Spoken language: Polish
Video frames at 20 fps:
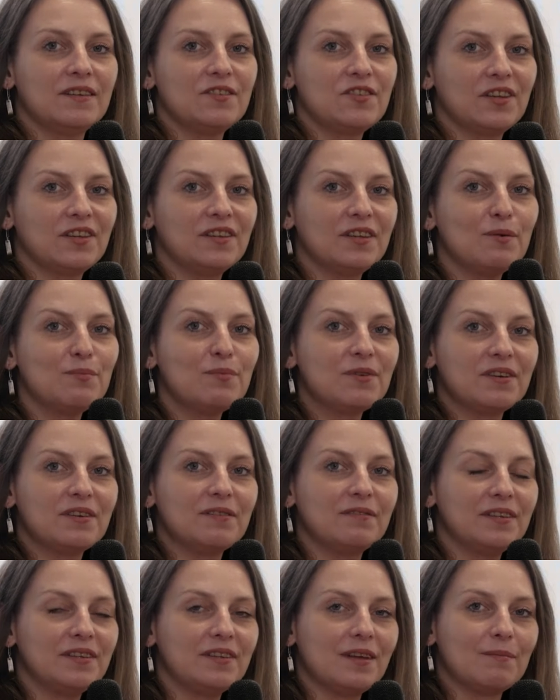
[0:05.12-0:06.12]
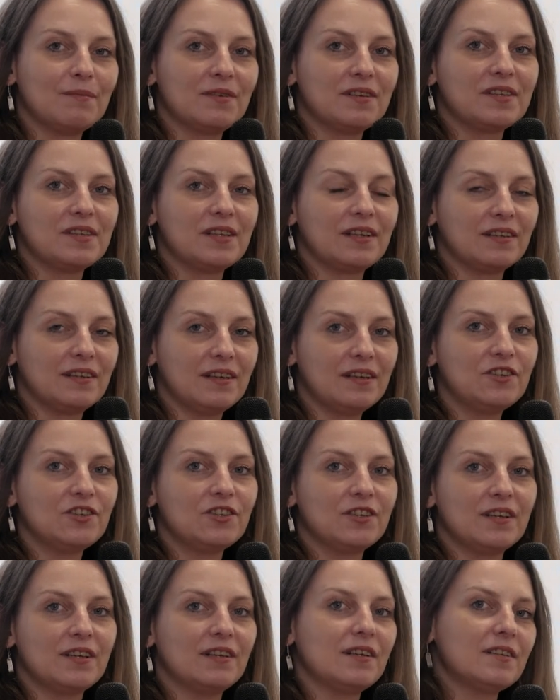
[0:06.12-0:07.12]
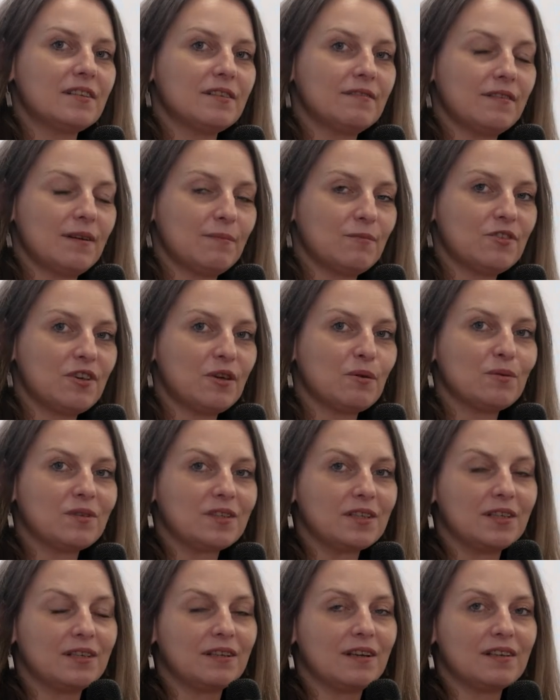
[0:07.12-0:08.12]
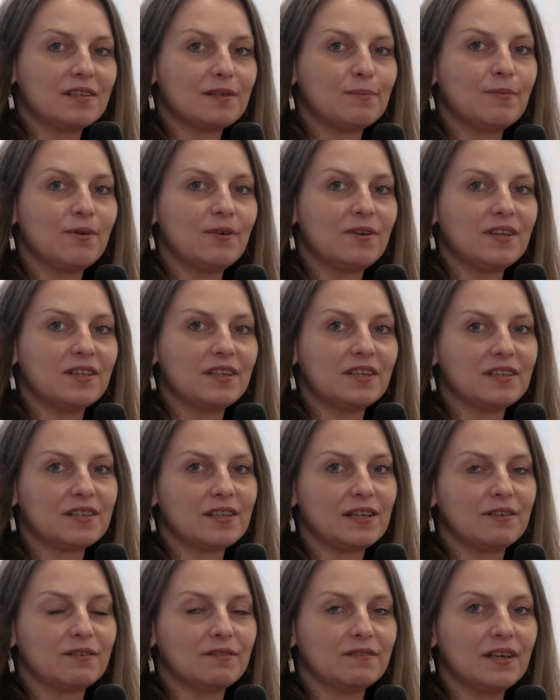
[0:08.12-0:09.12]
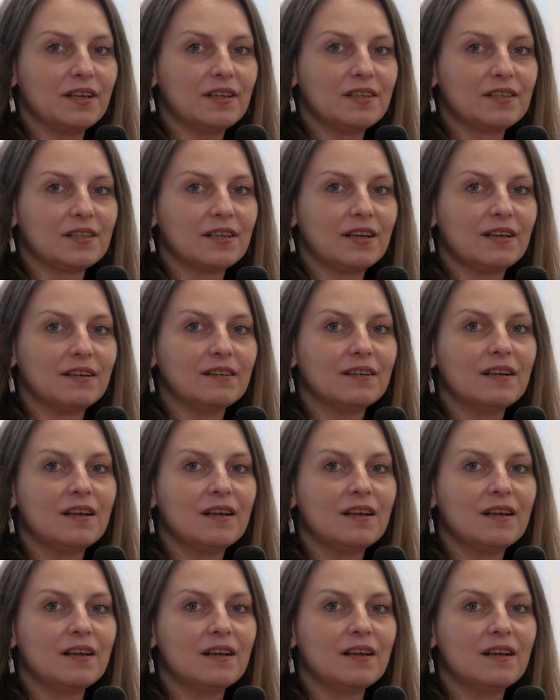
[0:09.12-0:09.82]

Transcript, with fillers: Dzień dobry, witam serdecznie. Nazywam się Justyna Smoleń-Sterowiejska.